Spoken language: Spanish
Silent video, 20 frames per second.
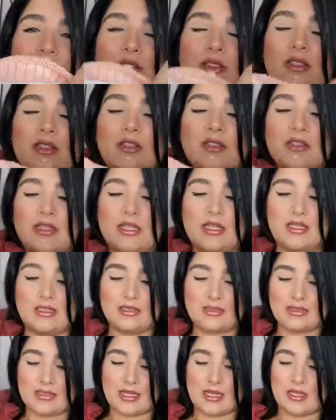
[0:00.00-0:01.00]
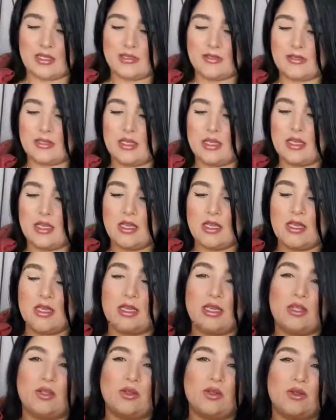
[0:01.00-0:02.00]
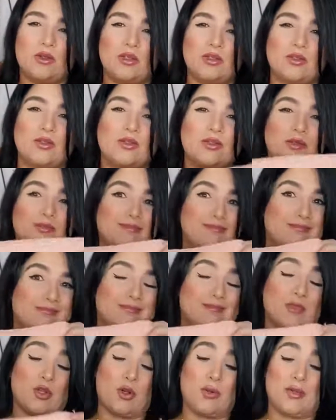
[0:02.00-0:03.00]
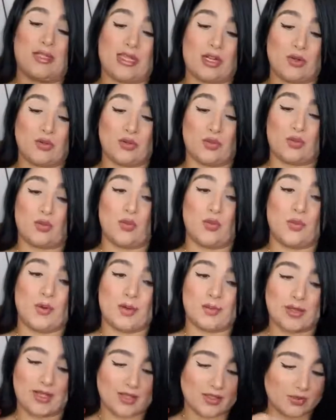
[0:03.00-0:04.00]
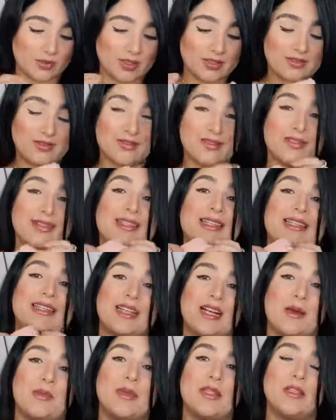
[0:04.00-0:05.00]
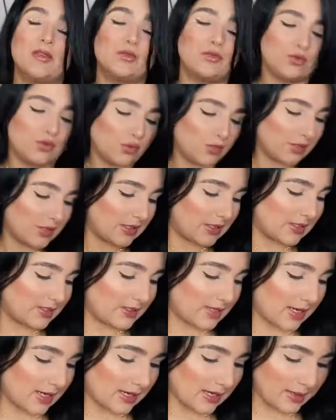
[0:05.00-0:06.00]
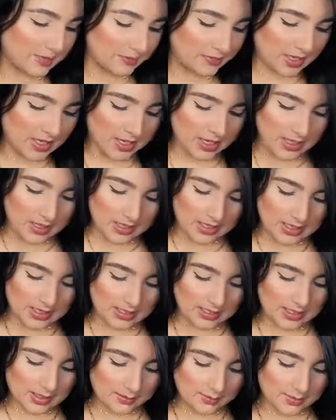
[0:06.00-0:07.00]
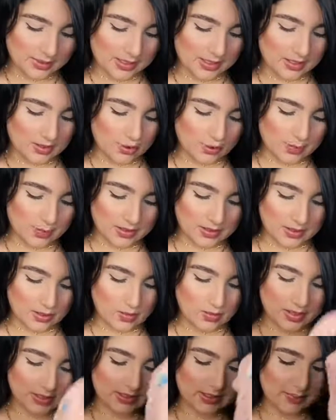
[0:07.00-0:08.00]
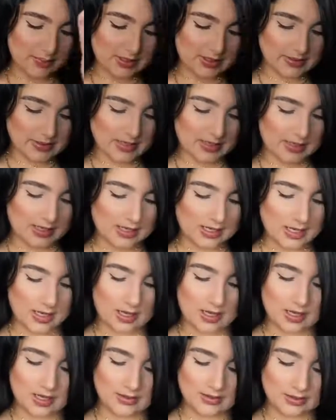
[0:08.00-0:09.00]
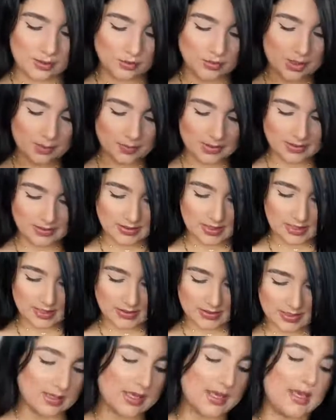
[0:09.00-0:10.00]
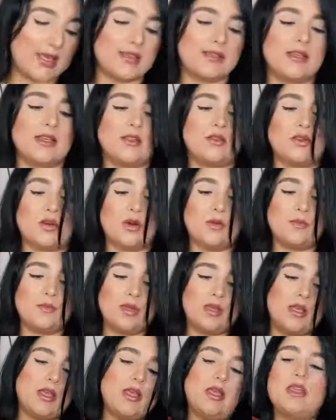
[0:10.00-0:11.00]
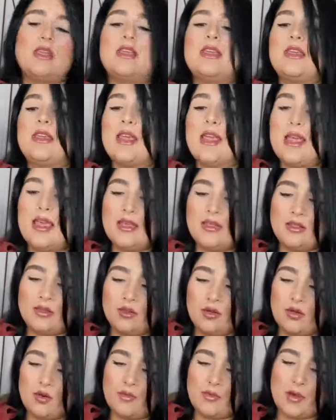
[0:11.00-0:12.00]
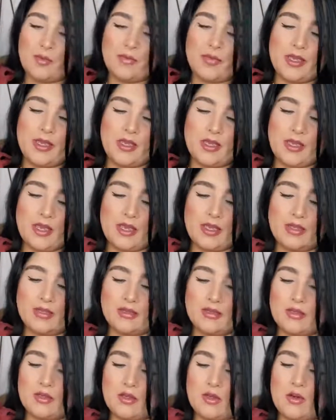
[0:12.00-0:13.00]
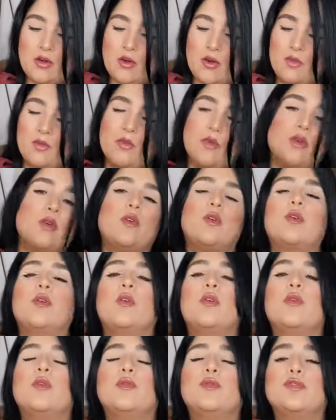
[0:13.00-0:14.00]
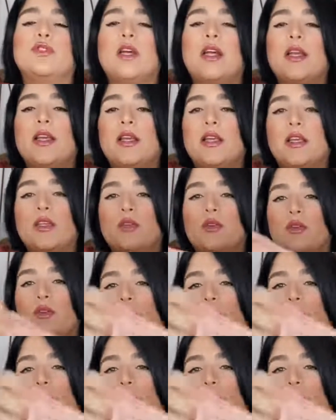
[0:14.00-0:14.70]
del size y todo eso lo imitaron súper bien esto es literalmente un dupe de Sara y también lo pedí con esta pieza que es la segunda pieza de este top. Y esto más bien es como un chalequito